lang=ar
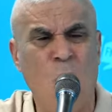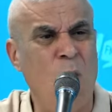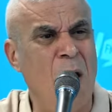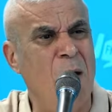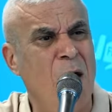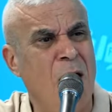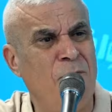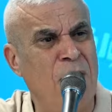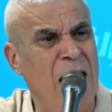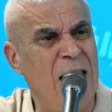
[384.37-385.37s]

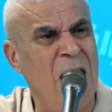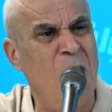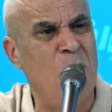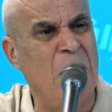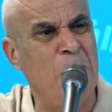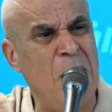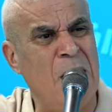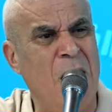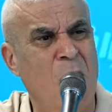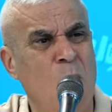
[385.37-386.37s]
وفعلنا
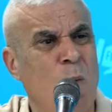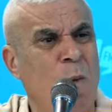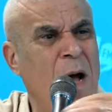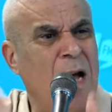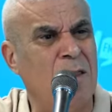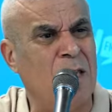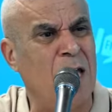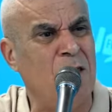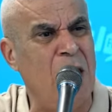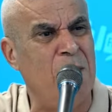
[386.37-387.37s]
ودمرنا وما قد
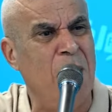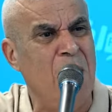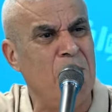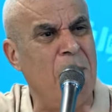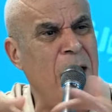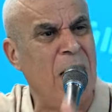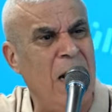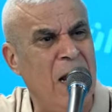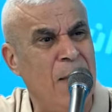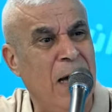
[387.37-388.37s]
كتائب ما
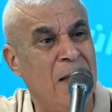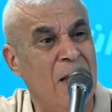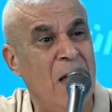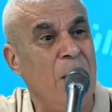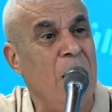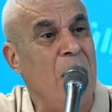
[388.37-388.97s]
بقي إلا أربع كتائب